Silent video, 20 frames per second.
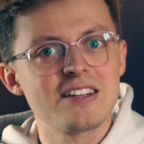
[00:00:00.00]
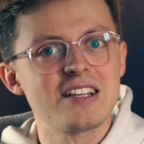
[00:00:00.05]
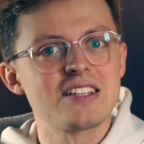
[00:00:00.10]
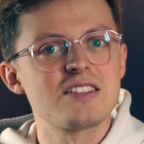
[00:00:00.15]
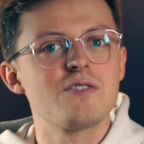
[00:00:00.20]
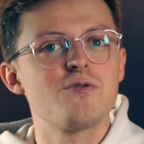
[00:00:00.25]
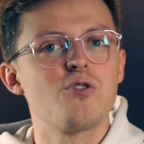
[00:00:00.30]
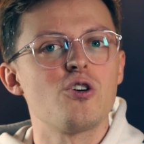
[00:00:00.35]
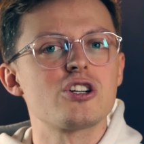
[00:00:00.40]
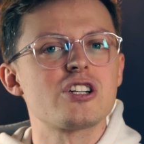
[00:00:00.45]

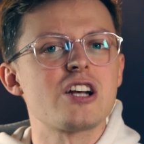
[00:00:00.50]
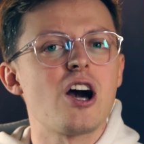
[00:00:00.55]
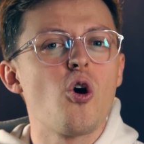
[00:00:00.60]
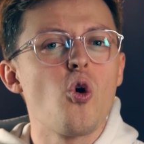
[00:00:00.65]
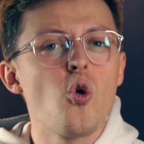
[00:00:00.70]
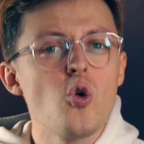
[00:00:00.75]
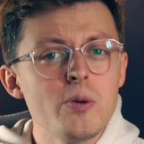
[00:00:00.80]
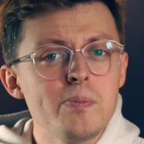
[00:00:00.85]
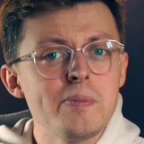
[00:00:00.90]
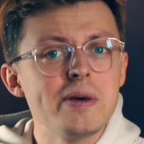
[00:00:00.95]
dass die
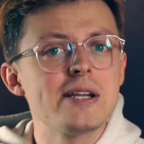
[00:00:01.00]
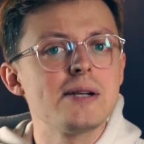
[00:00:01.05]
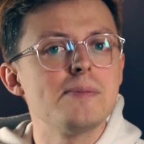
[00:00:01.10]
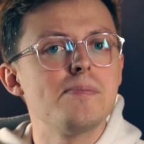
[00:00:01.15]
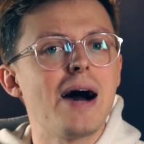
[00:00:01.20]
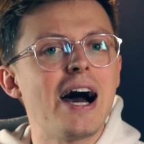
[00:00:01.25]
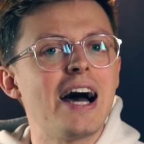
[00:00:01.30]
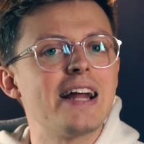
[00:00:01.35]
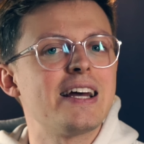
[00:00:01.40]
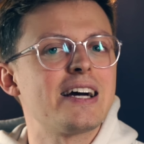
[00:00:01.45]
Forscher
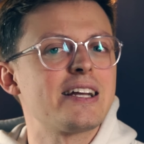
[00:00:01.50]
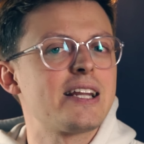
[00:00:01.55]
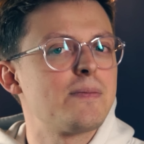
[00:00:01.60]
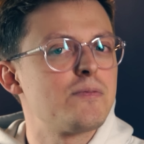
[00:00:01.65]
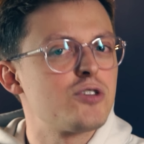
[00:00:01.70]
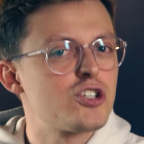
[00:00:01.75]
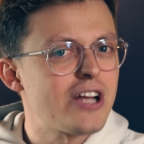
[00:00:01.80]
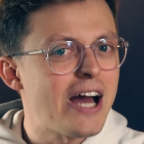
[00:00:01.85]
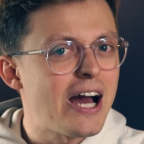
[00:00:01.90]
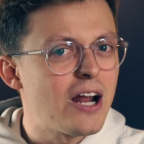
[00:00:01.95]
unmittelbar nach der
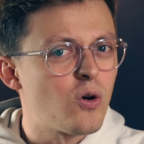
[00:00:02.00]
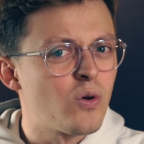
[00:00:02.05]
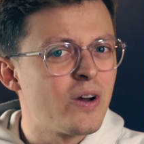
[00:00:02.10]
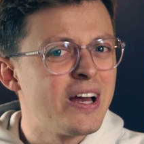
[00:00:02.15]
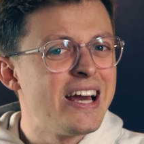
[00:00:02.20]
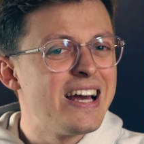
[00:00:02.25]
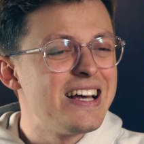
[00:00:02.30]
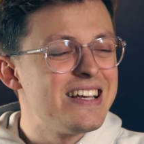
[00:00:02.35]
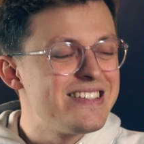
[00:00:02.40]
Bestrahlung